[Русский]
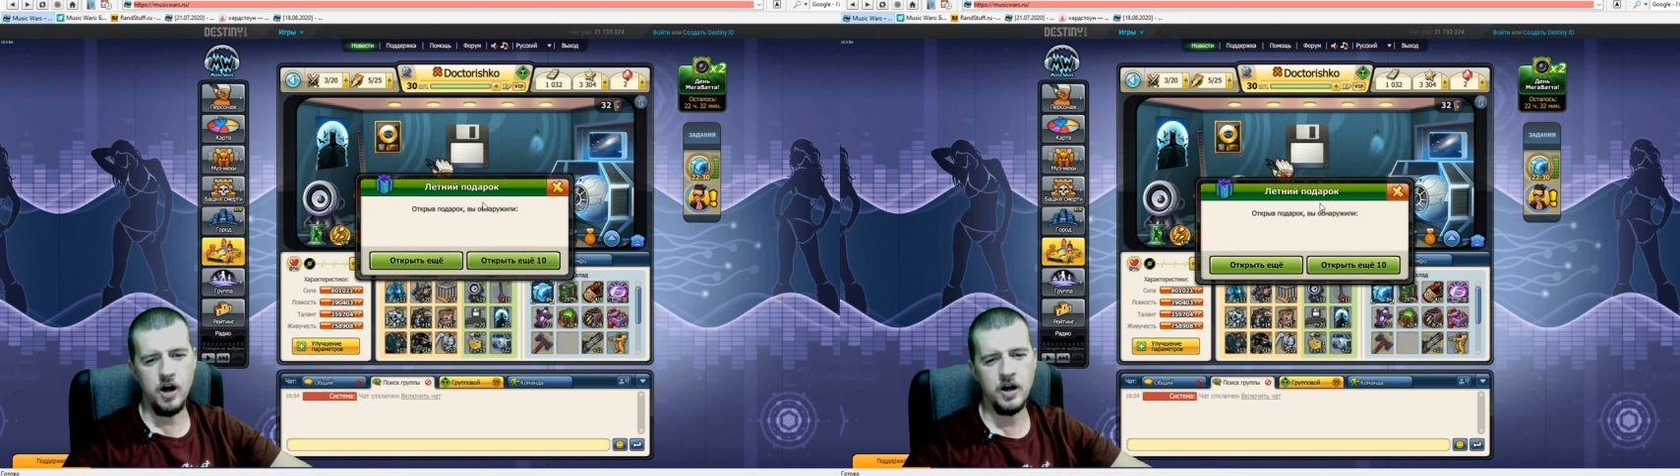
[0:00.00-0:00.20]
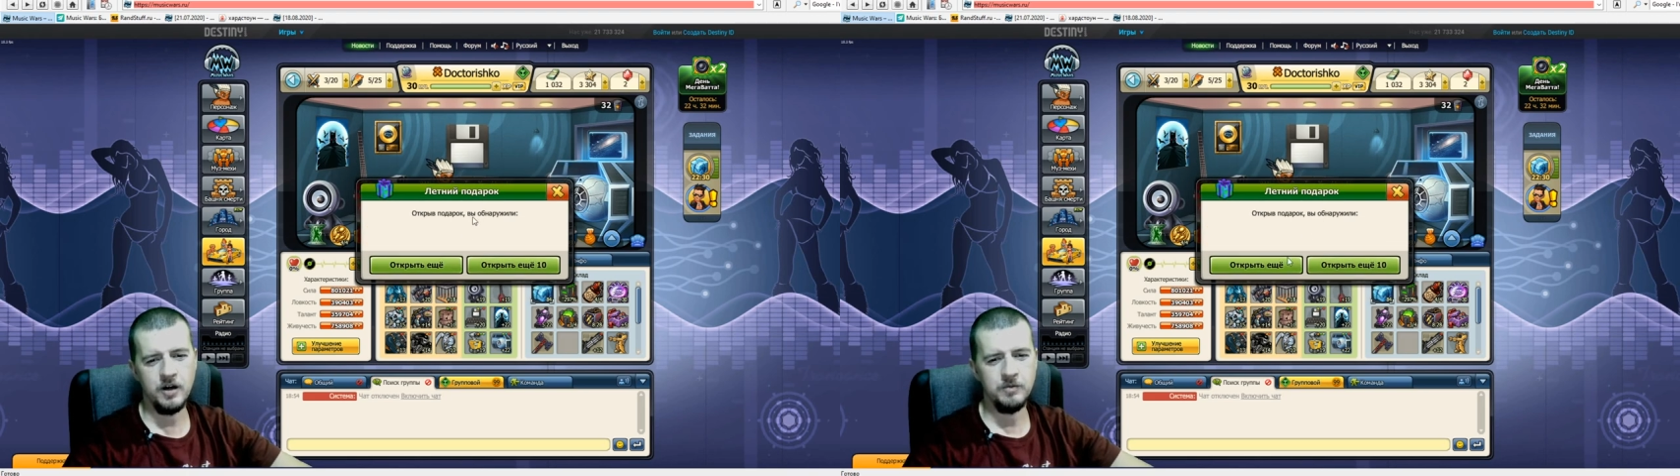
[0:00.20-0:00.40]

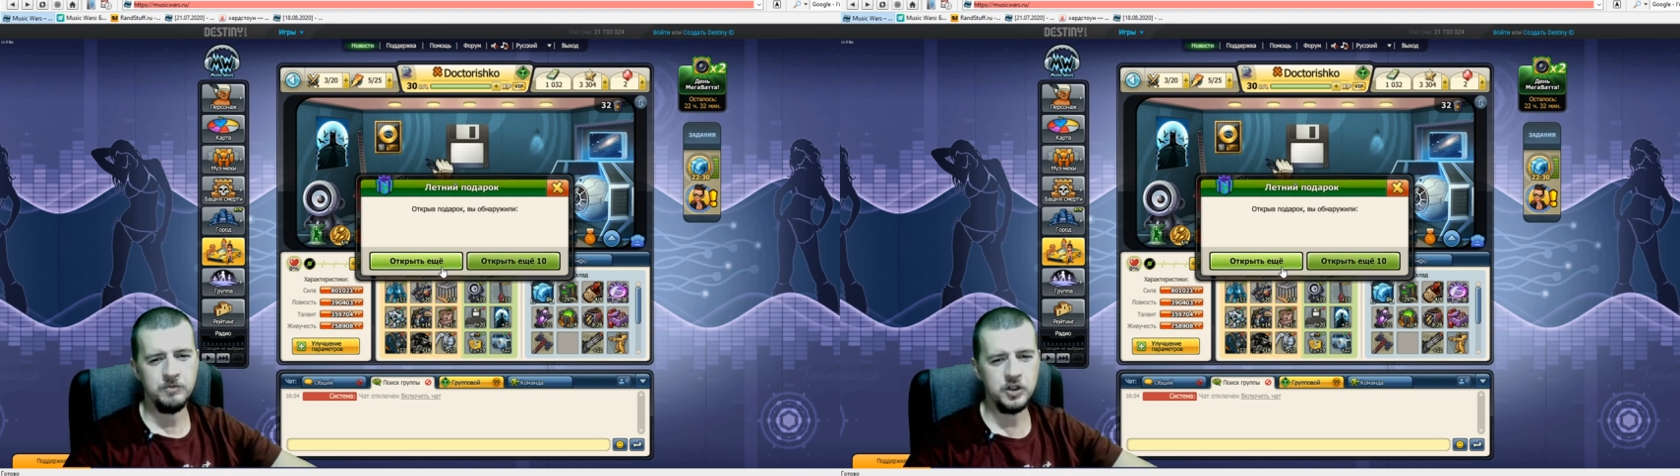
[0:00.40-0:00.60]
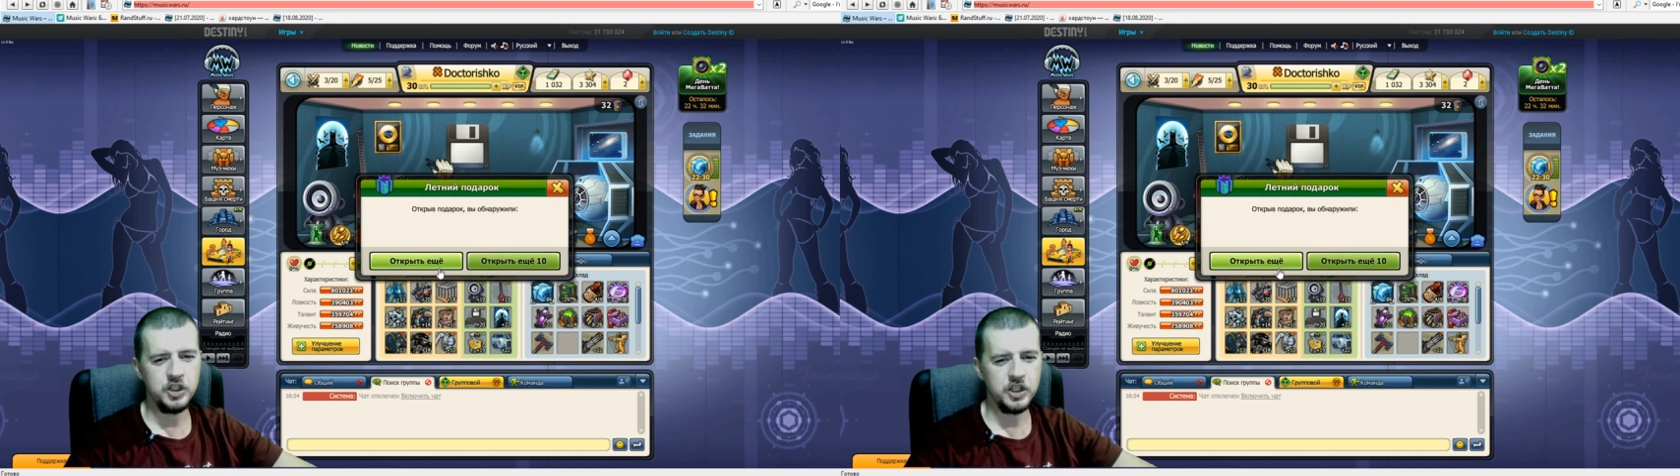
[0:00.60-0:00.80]

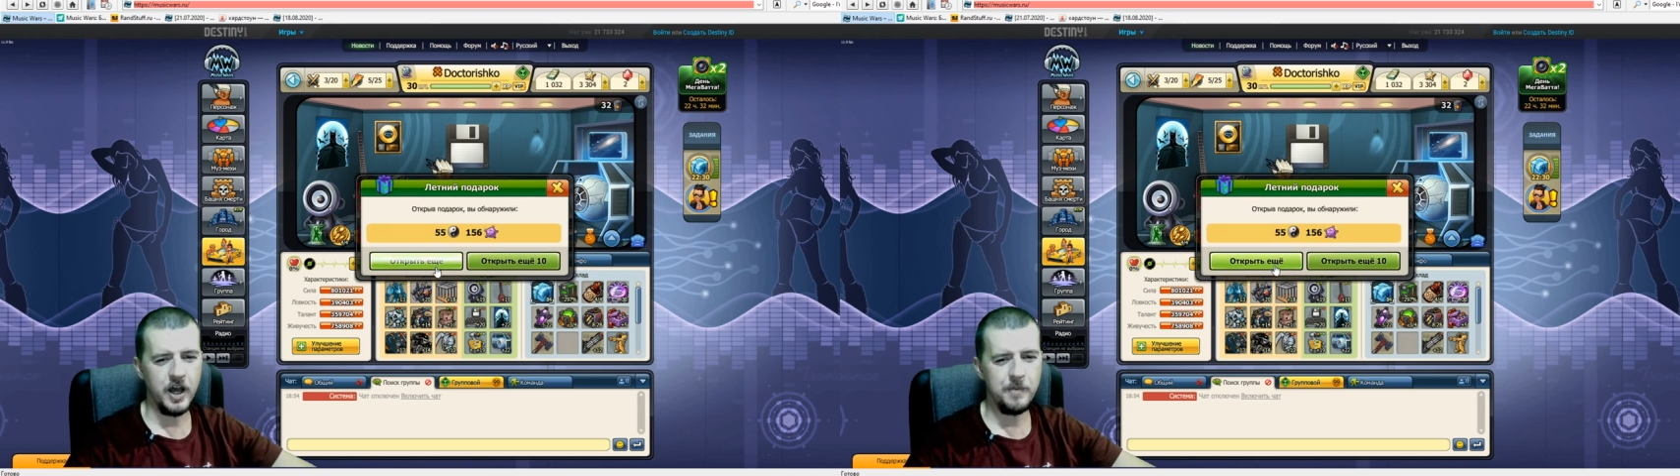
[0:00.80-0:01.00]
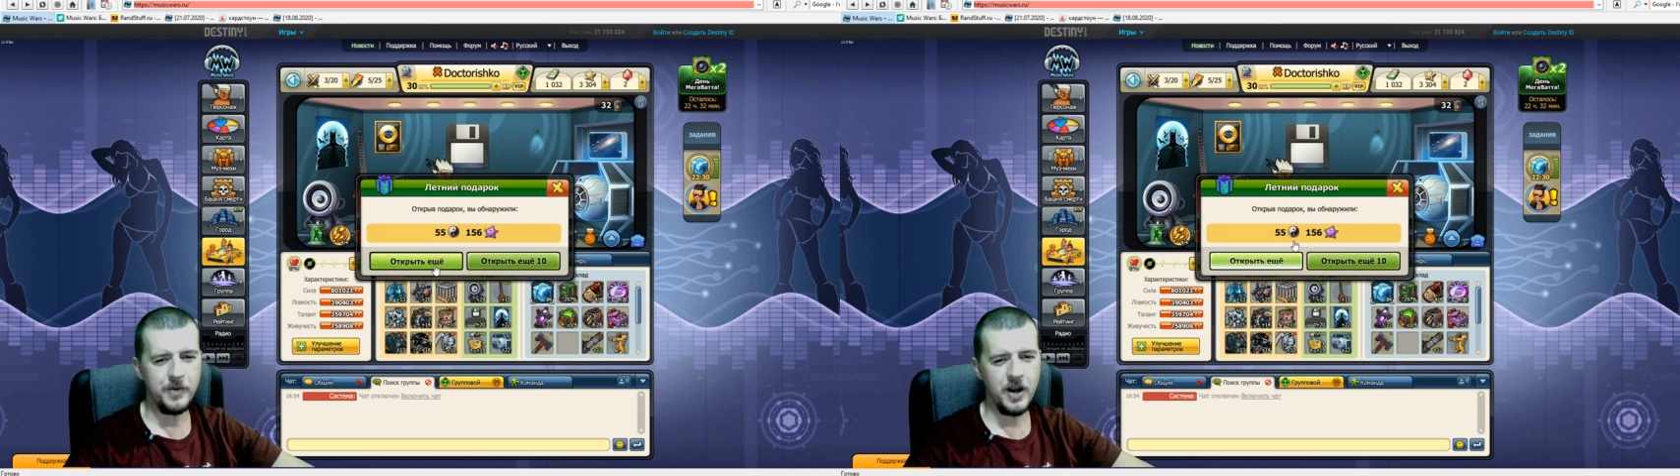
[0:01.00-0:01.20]
Миссия
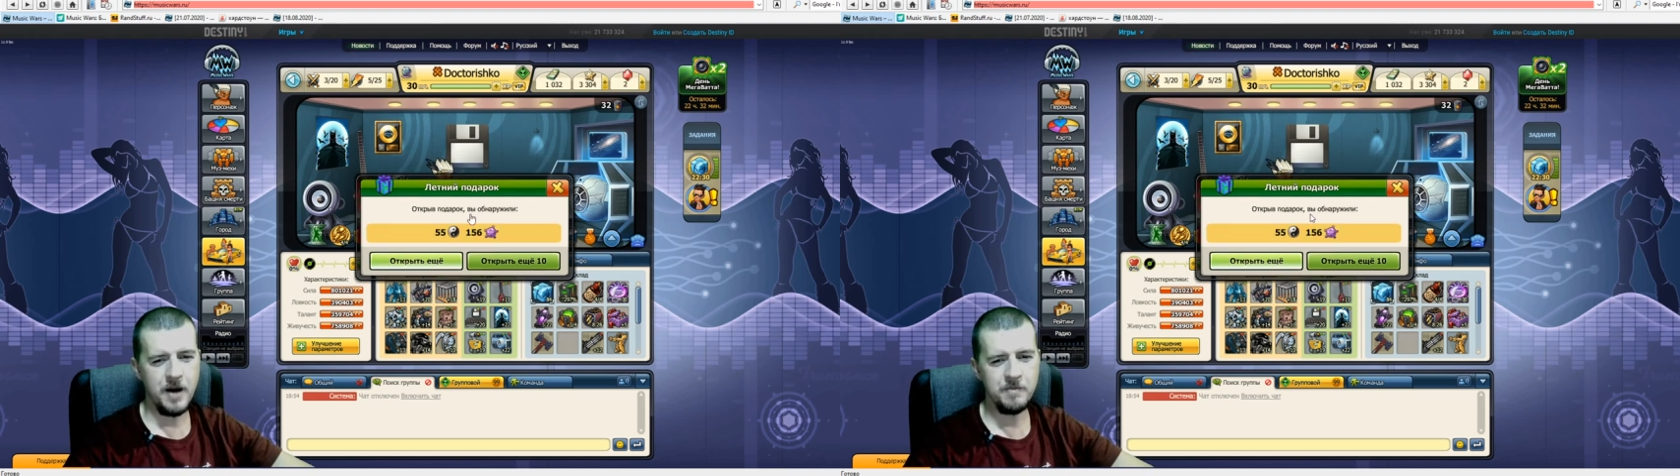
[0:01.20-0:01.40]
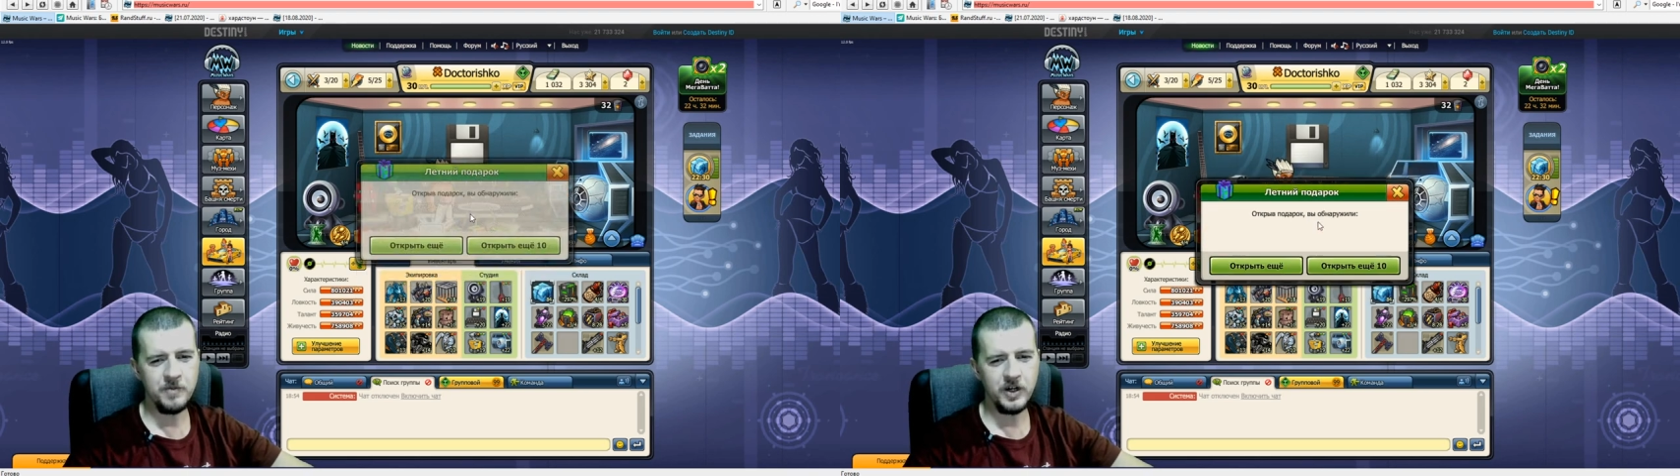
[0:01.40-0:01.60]

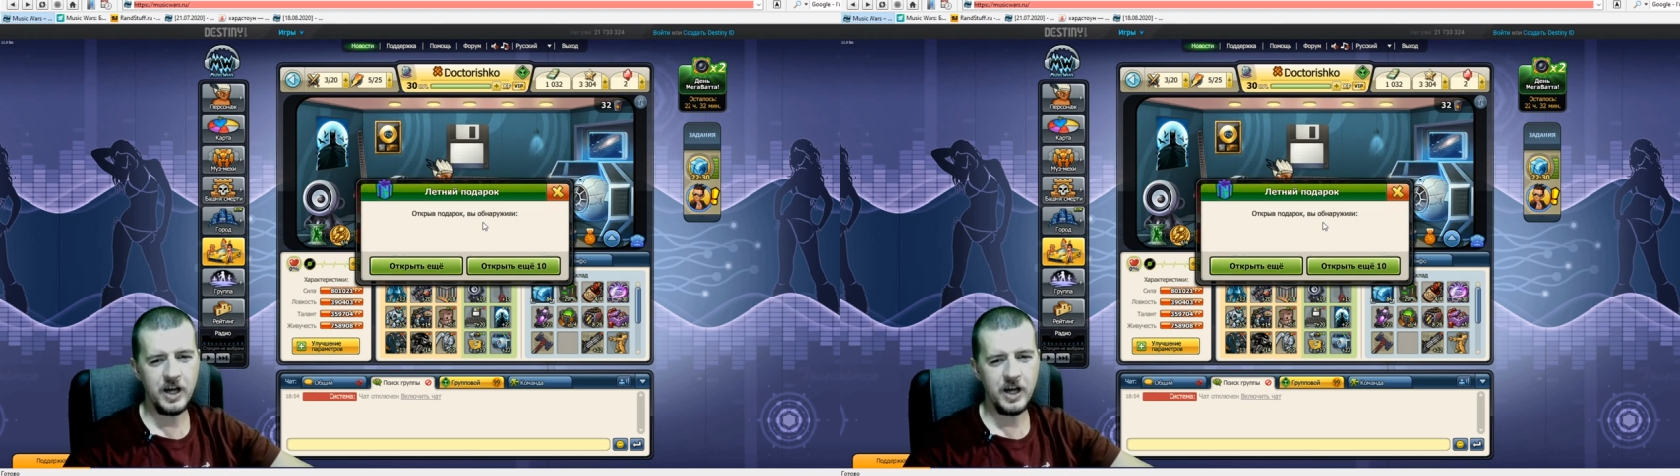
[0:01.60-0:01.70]
прям